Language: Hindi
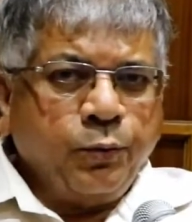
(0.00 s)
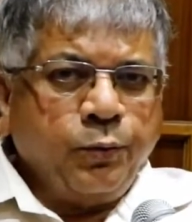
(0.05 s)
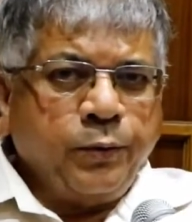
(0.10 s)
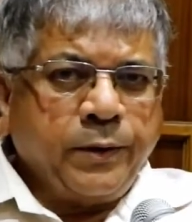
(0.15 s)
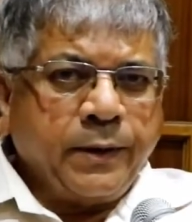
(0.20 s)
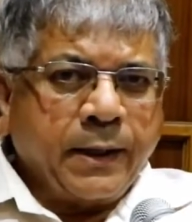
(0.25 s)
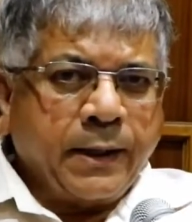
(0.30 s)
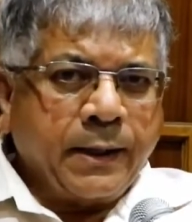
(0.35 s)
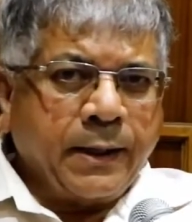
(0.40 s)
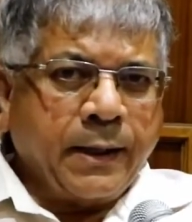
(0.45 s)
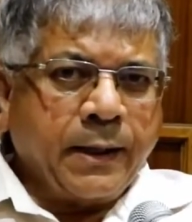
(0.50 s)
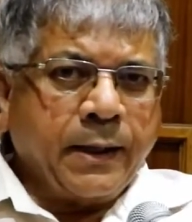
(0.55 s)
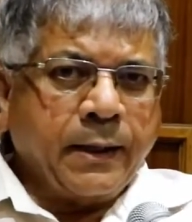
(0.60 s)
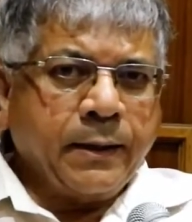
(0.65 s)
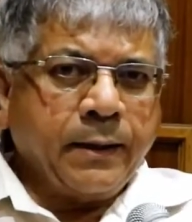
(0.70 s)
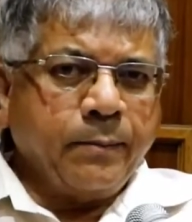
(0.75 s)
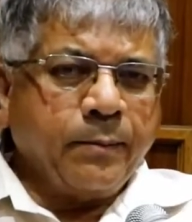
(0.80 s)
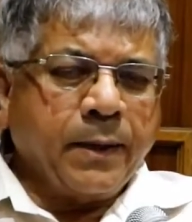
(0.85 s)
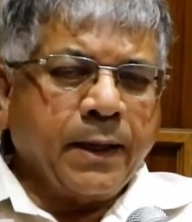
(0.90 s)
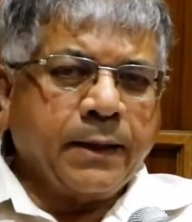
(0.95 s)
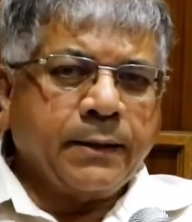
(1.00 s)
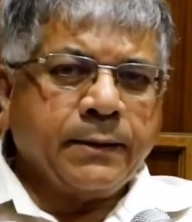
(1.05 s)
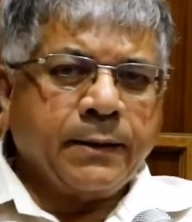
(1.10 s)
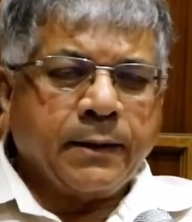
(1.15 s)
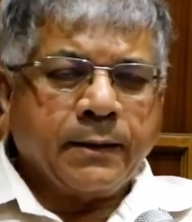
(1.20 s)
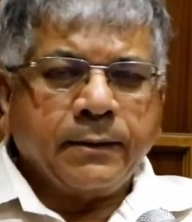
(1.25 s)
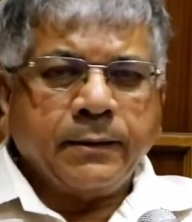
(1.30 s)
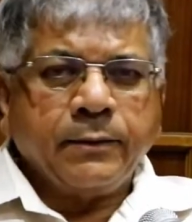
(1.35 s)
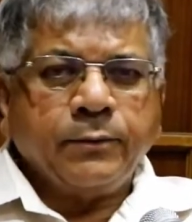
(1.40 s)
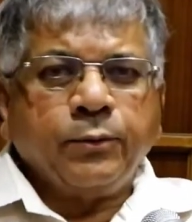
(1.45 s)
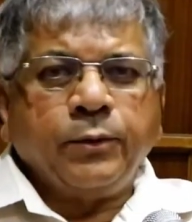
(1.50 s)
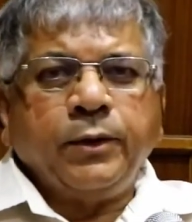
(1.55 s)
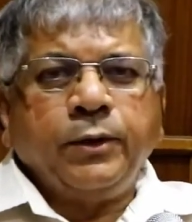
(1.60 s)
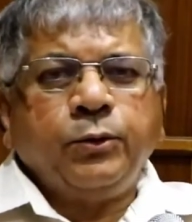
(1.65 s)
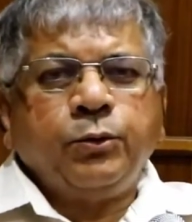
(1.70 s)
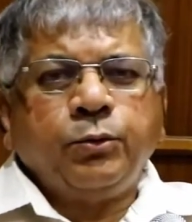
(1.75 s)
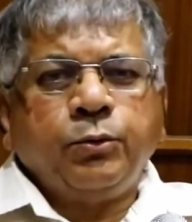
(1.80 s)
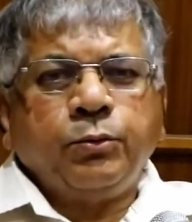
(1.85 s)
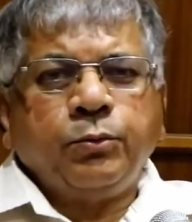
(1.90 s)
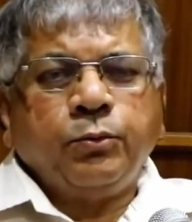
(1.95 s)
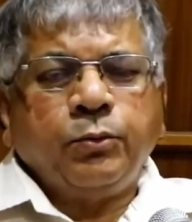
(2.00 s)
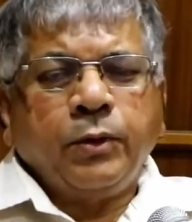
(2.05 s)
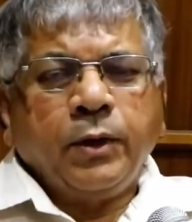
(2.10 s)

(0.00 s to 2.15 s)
विचारधारा की बात करते हैं तो हिंदू